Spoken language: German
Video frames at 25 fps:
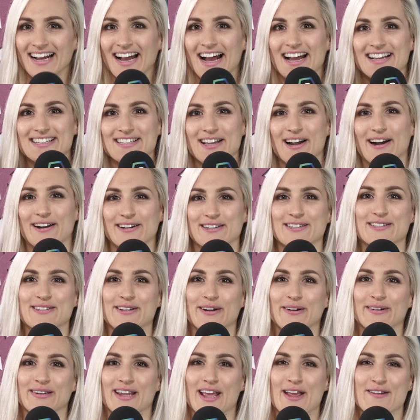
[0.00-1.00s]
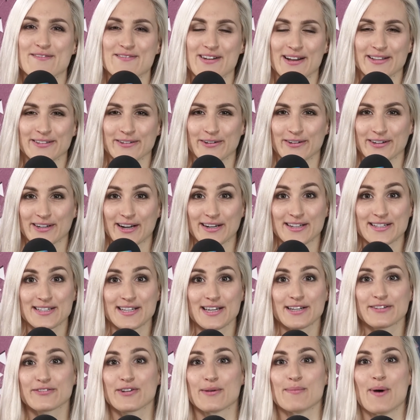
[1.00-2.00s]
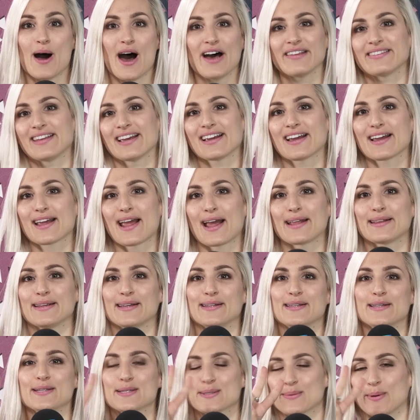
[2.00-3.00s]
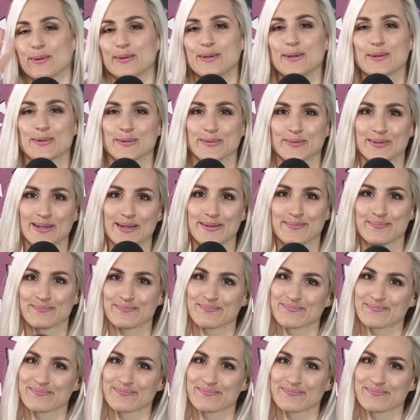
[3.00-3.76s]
Ein Hearthstone-Event, organisiert vom HDEC, geht in die zweite Runde.